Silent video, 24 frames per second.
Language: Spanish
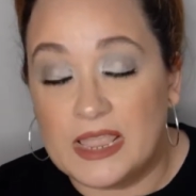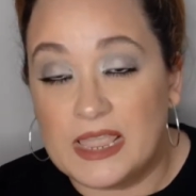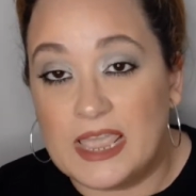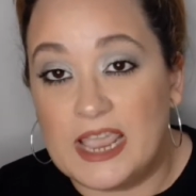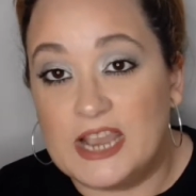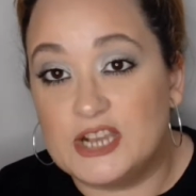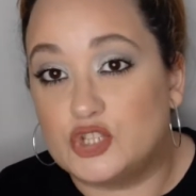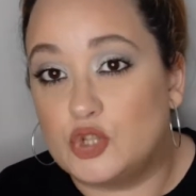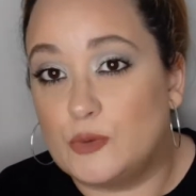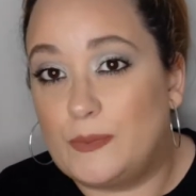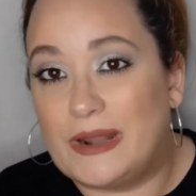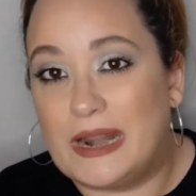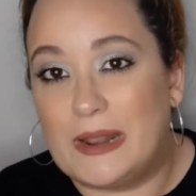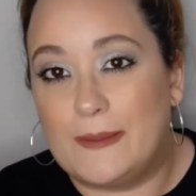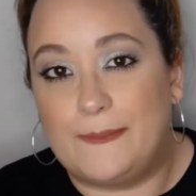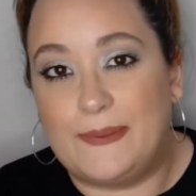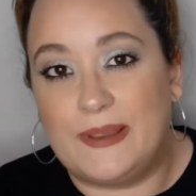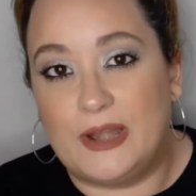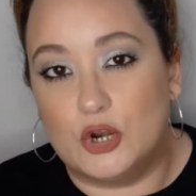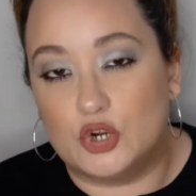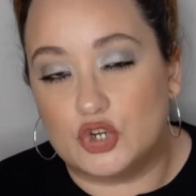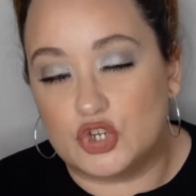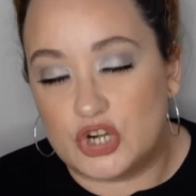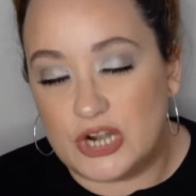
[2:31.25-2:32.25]
Esto para
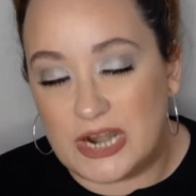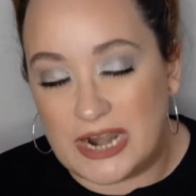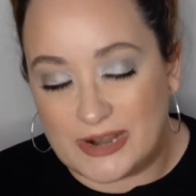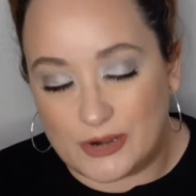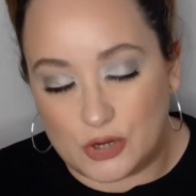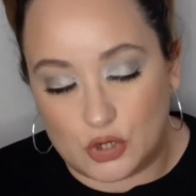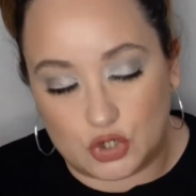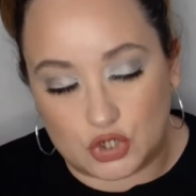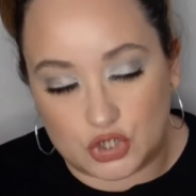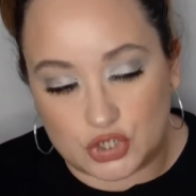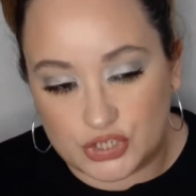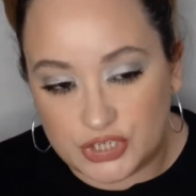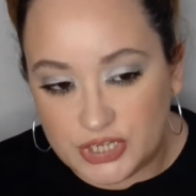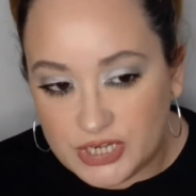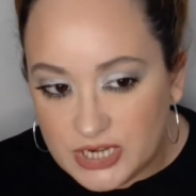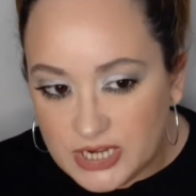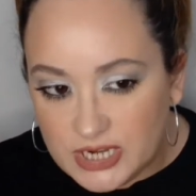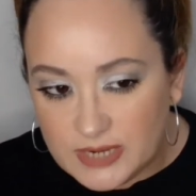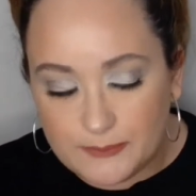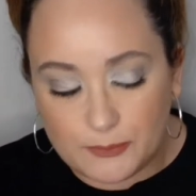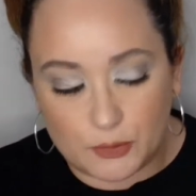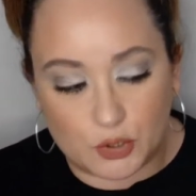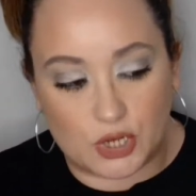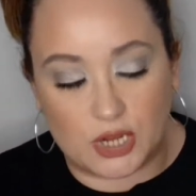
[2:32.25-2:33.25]
pelos largos
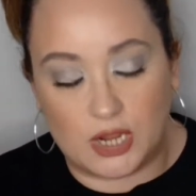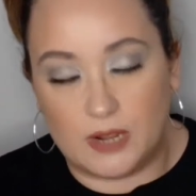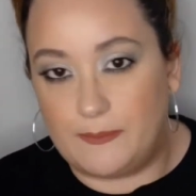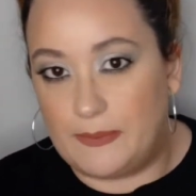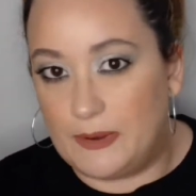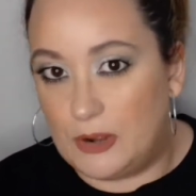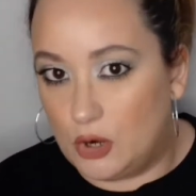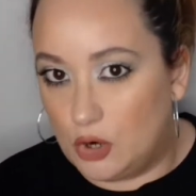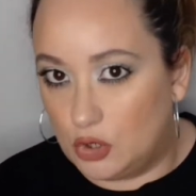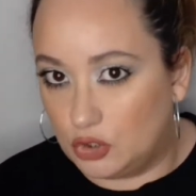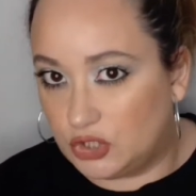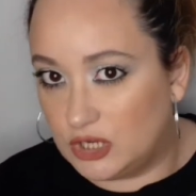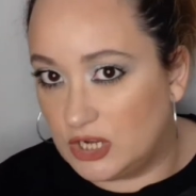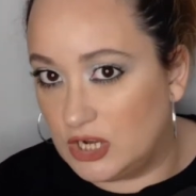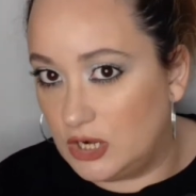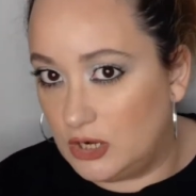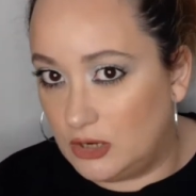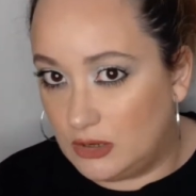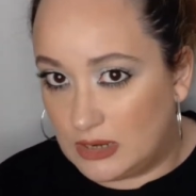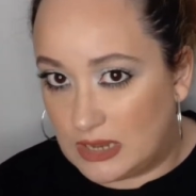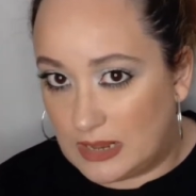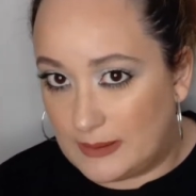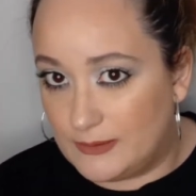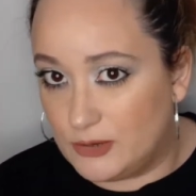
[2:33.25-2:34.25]
sí, porque el, pelo tiene,
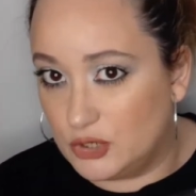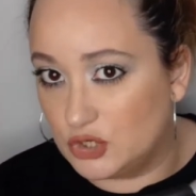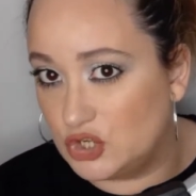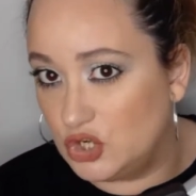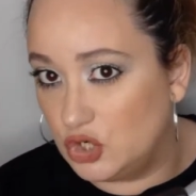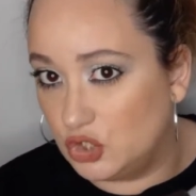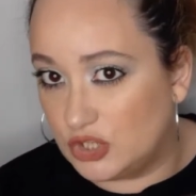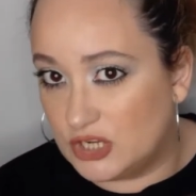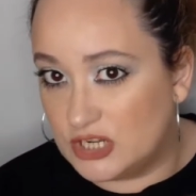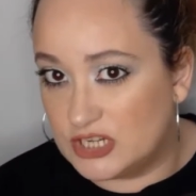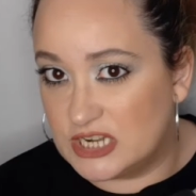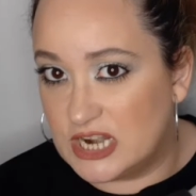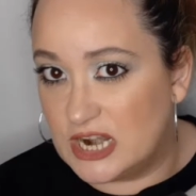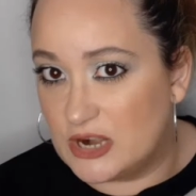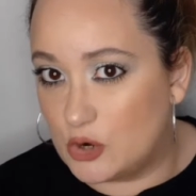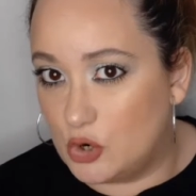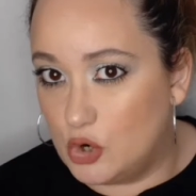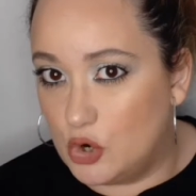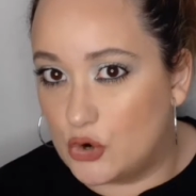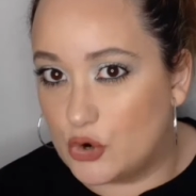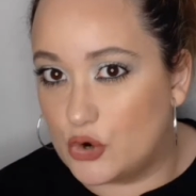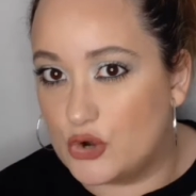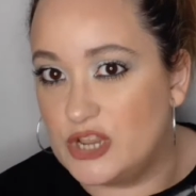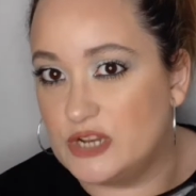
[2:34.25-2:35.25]
el cabello si lo tienes largo
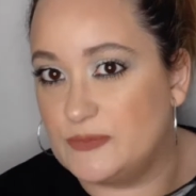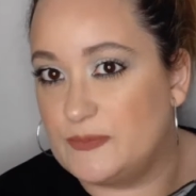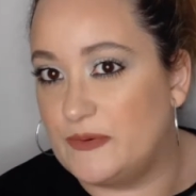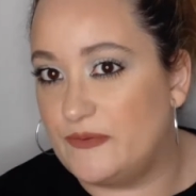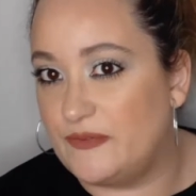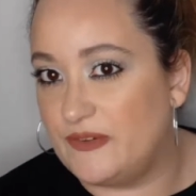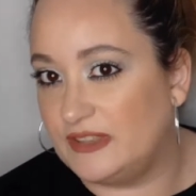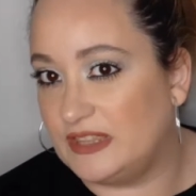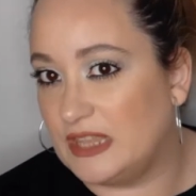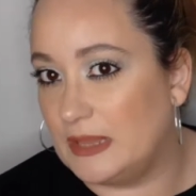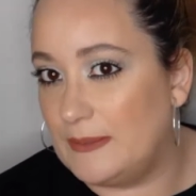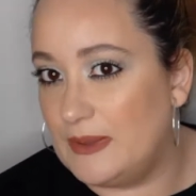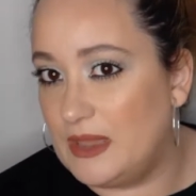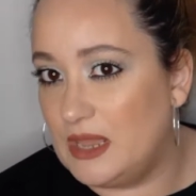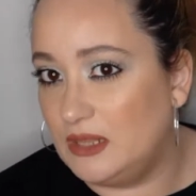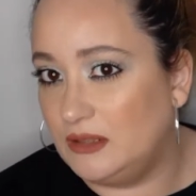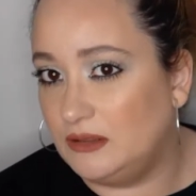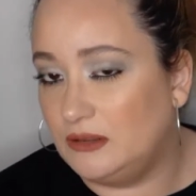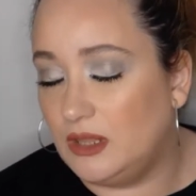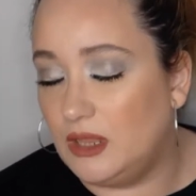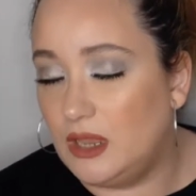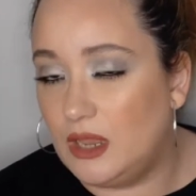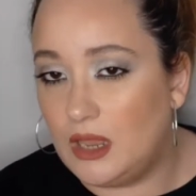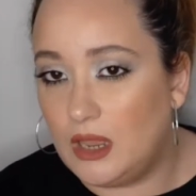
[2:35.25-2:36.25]
lo enrollas
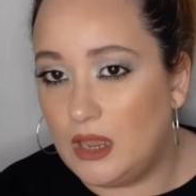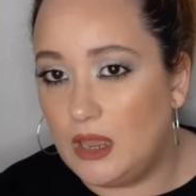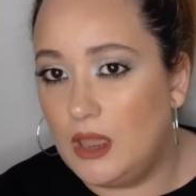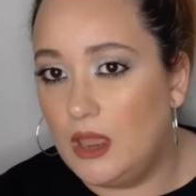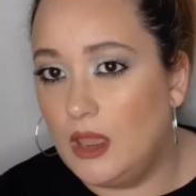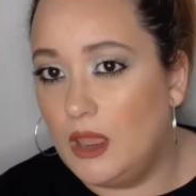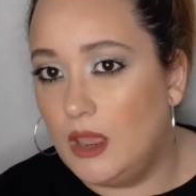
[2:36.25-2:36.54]
perfectamente